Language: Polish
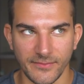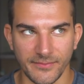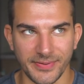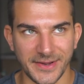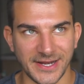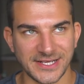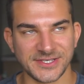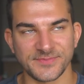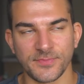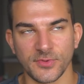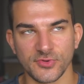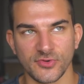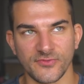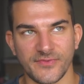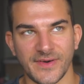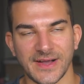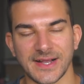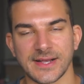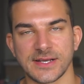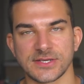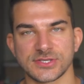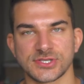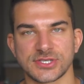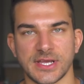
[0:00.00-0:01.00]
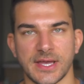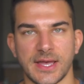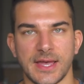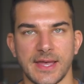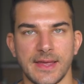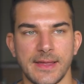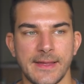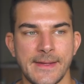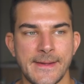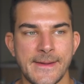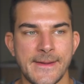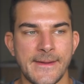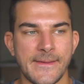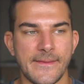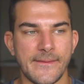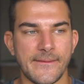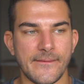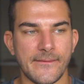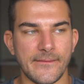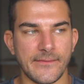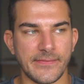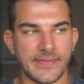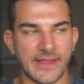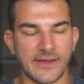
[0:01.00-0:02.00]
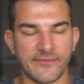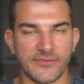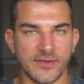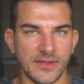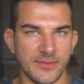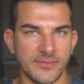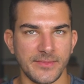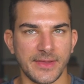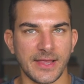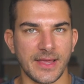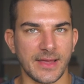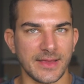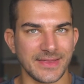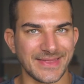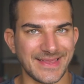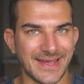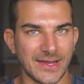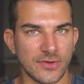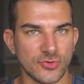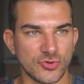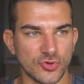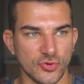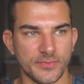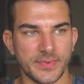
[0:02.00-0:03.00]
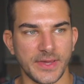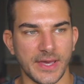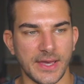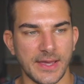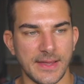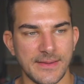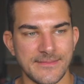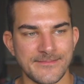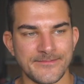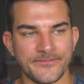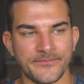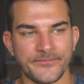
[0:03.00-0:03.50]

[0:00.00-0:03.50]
brać pod uwagę, że na filmie na YouTubie